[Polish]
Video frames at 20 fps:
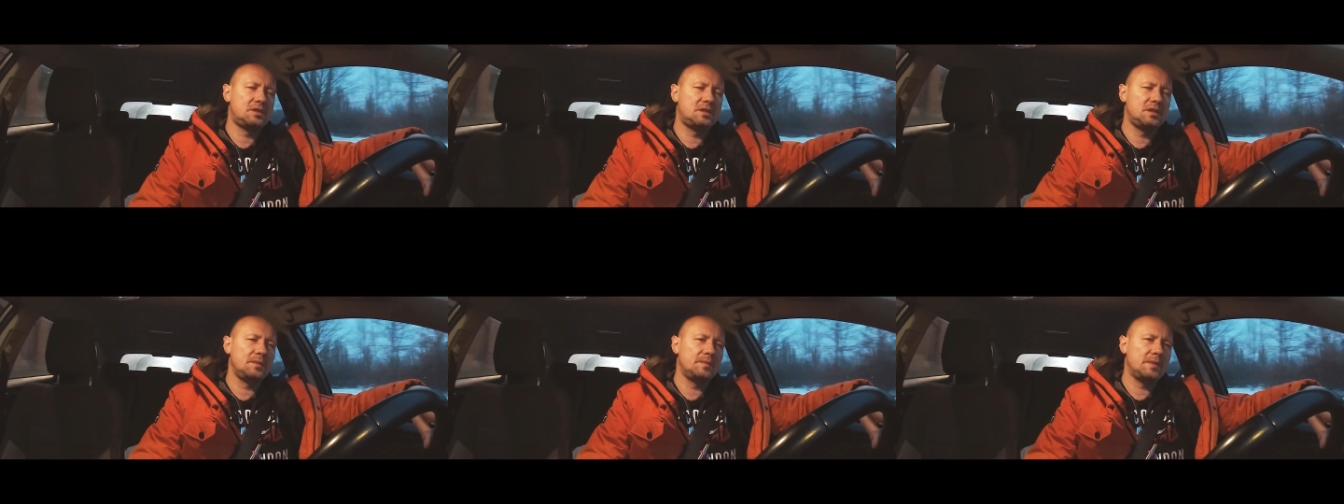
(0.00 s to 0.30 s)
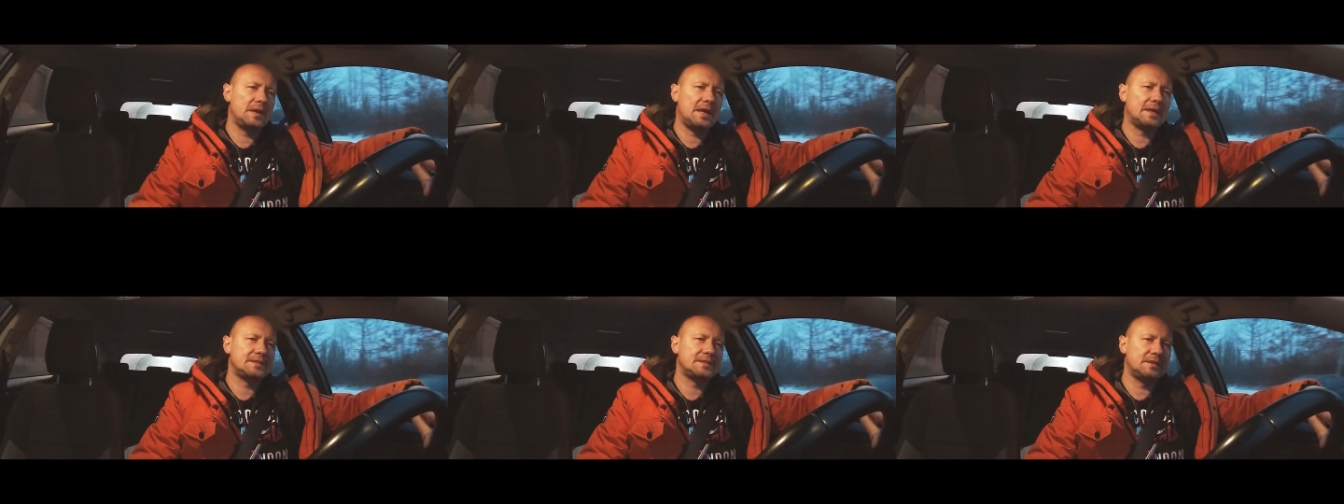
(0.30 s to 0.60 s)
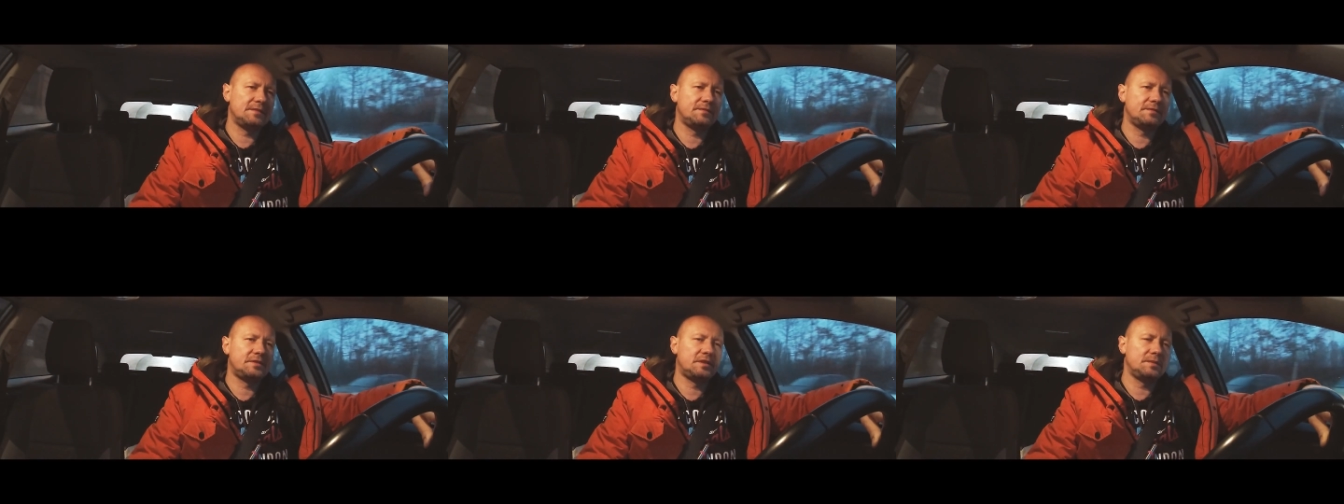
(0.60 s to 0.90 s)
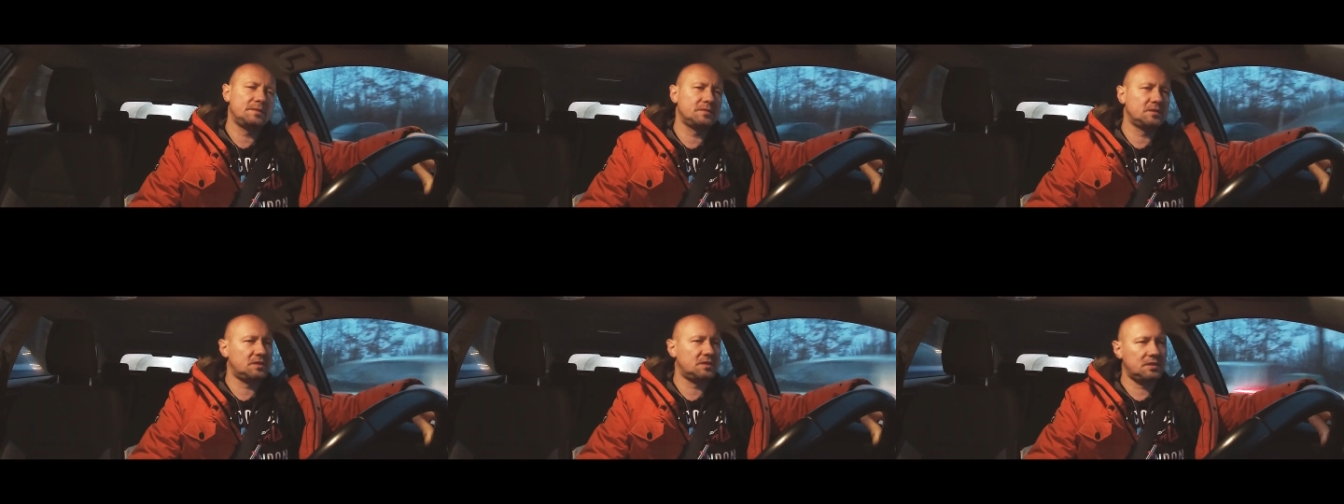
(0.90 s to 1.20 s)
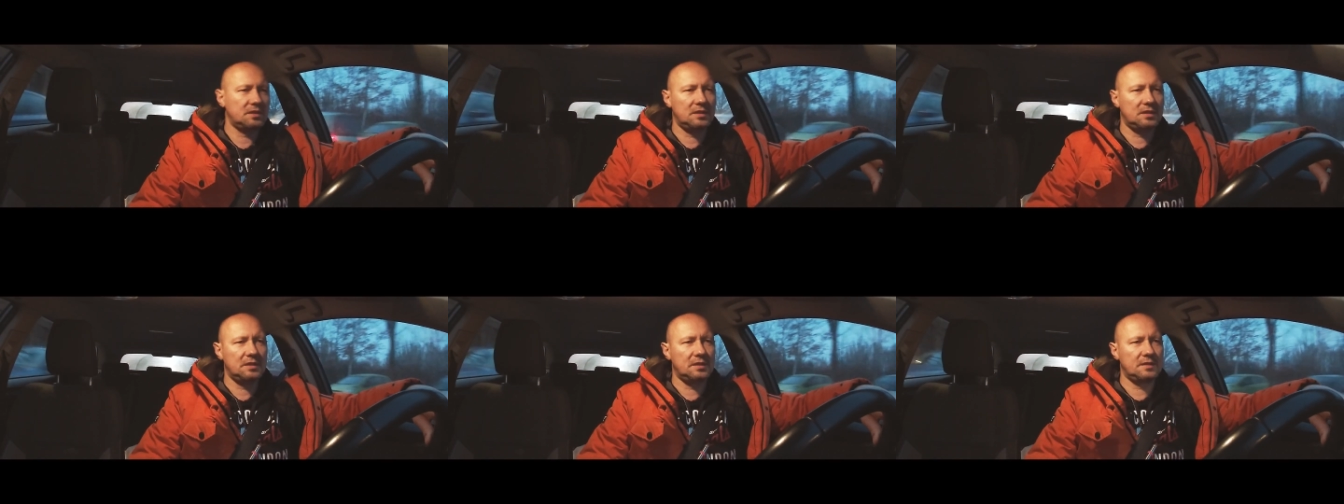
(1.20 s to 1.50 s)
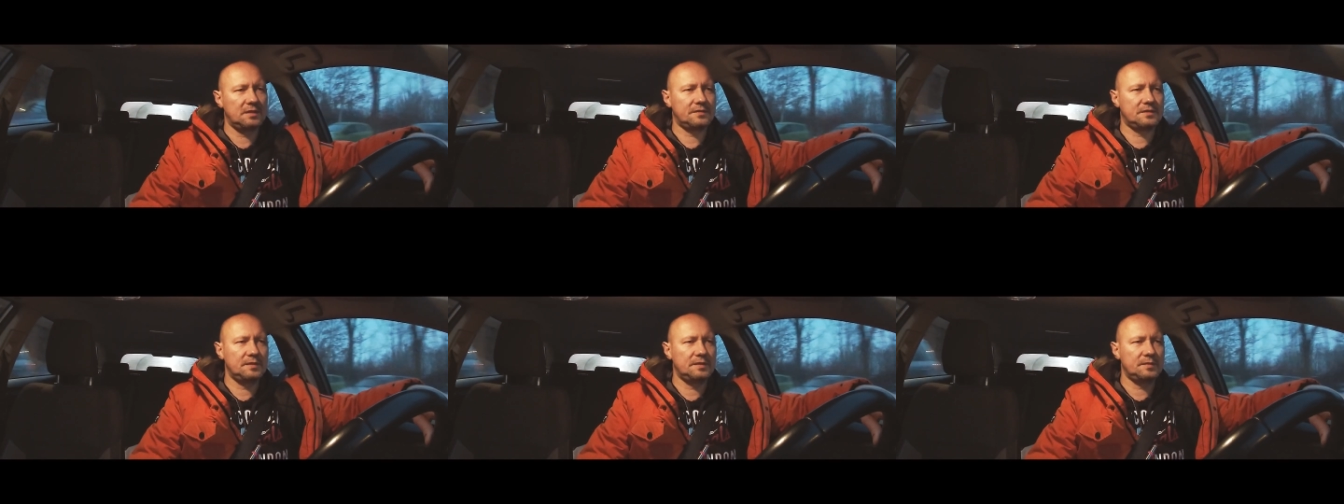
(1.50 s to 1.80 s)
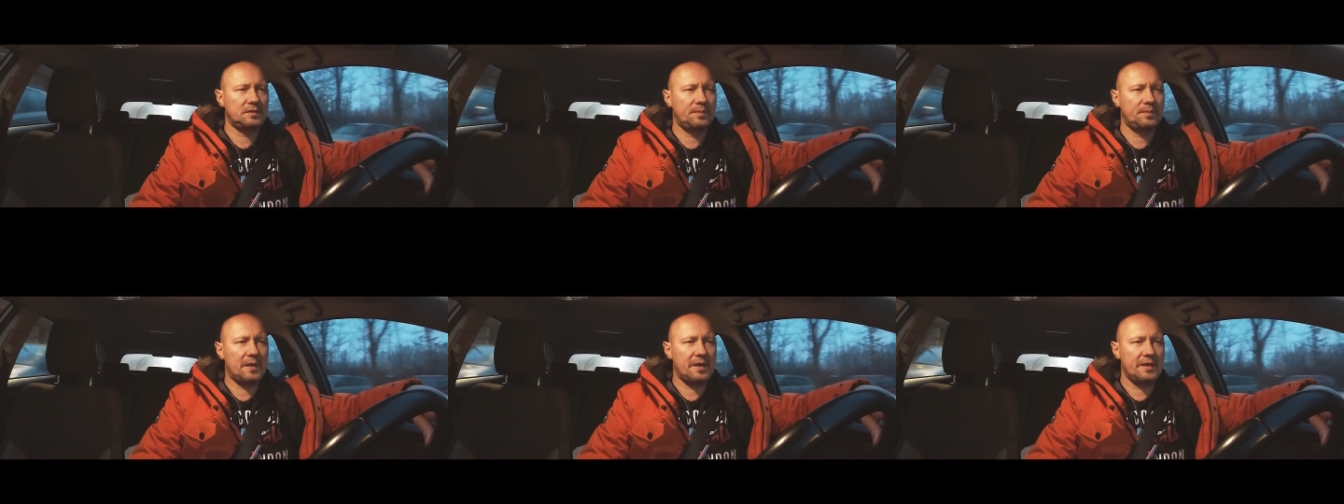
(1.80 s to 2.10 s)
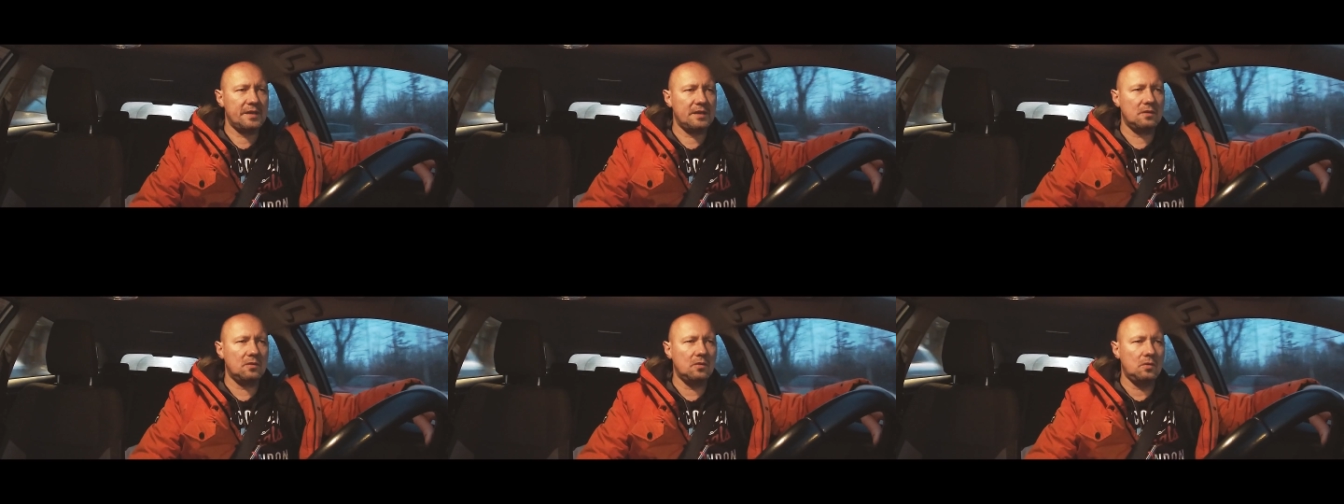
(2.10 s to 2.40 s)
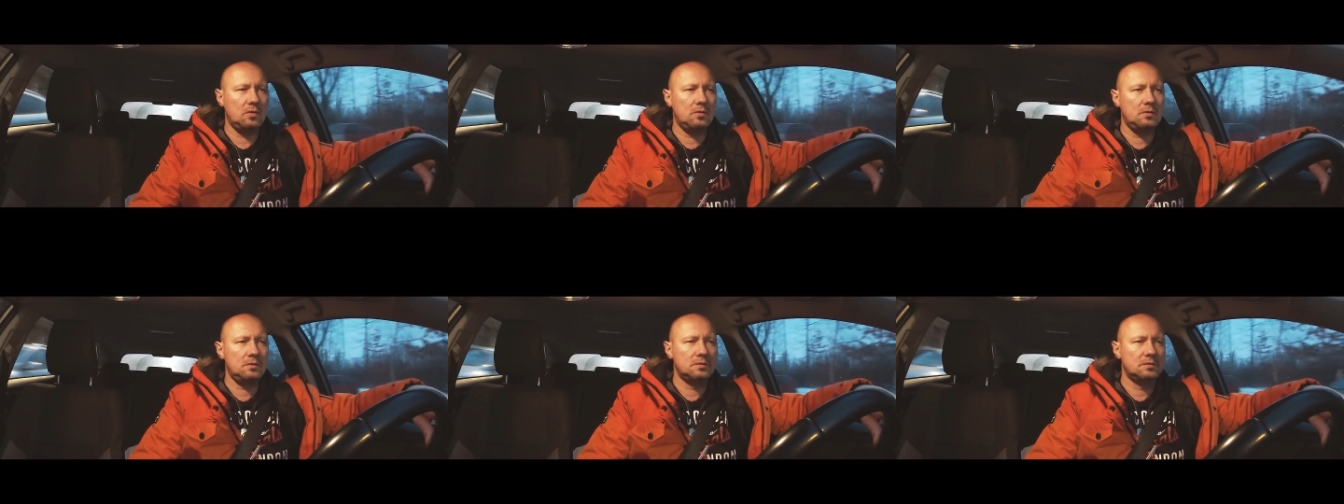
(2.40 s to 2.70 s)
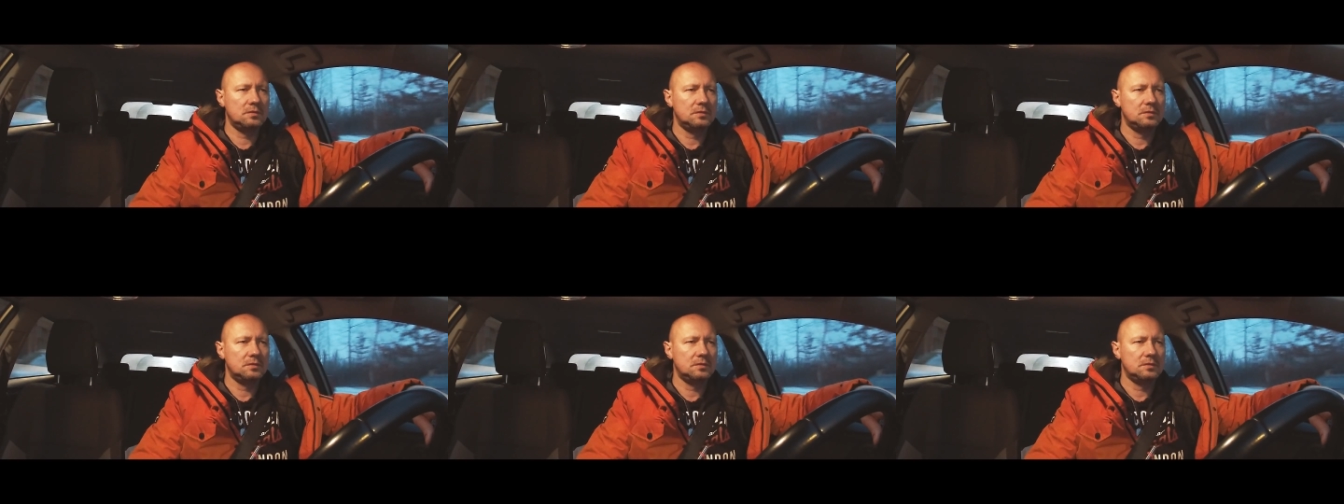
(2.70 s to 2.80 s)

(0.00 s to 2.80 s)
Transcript: tym razem w tym, e, w tym sparingu,